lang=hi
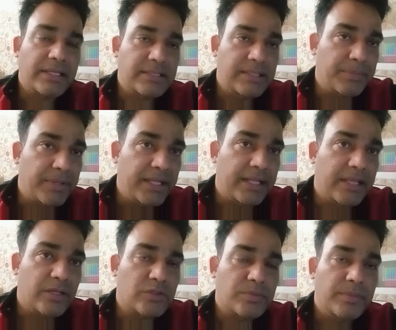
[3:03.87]
एक्सेप्ट किया
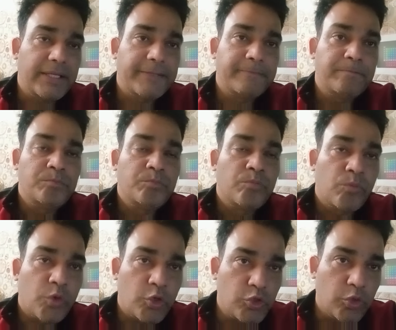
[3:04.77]
था उसमें
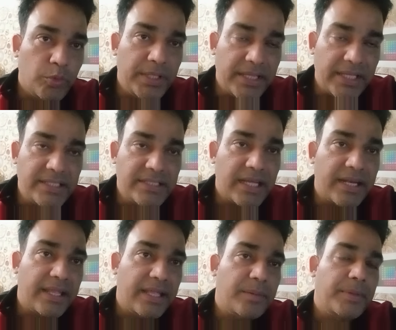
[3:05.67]
तो जो भी तीन चार
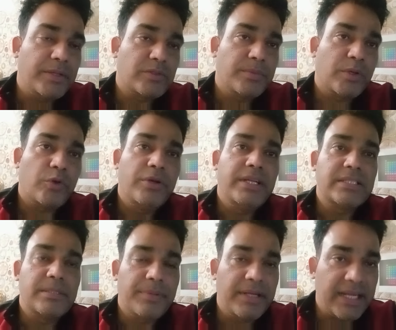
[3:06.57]
नियम है उसमें कोई
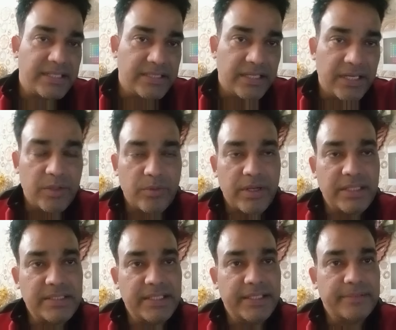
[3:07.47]
डिसिप्लिन एक्शन नहीं
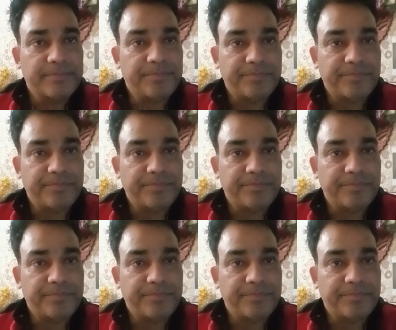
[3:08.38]
होना चाहिए